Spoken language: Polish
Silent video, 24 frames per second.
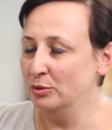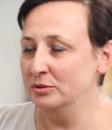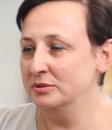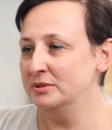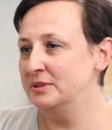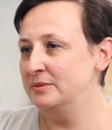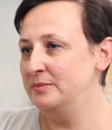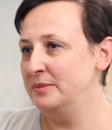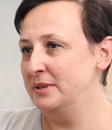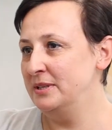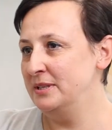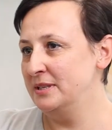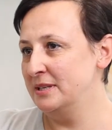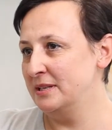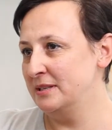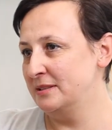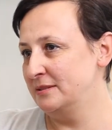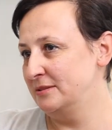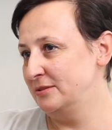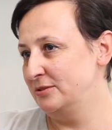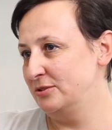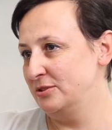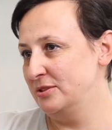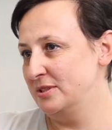punkt
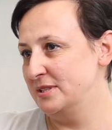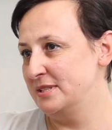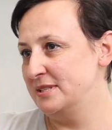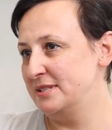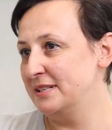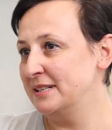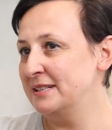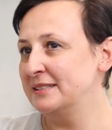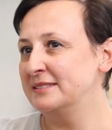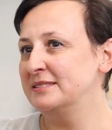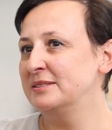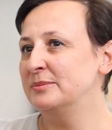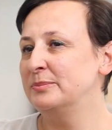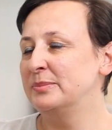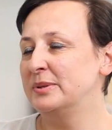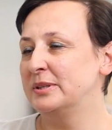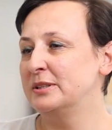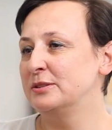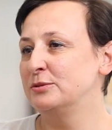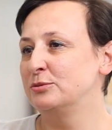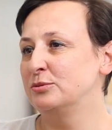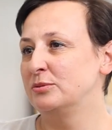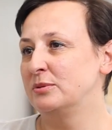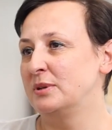dymienia to jest taka
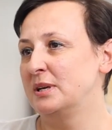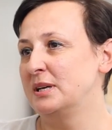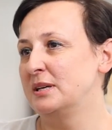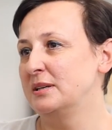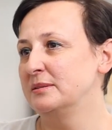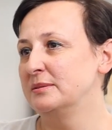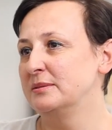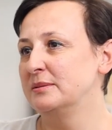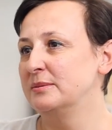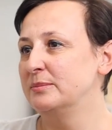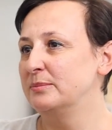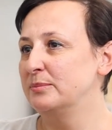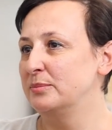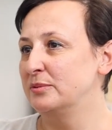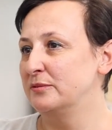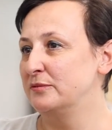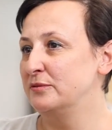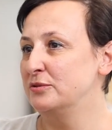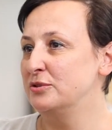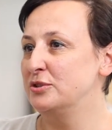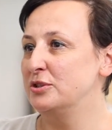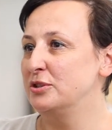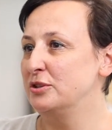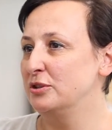temperatura,
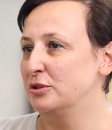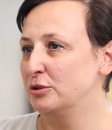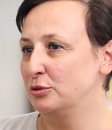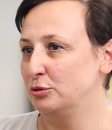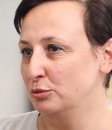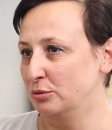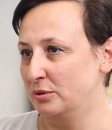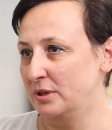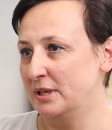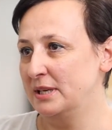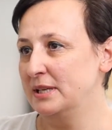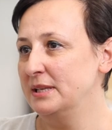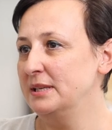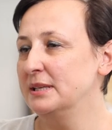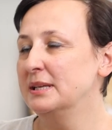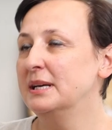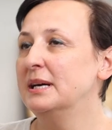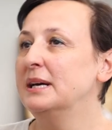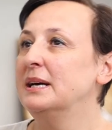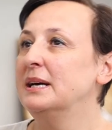powyżej której y,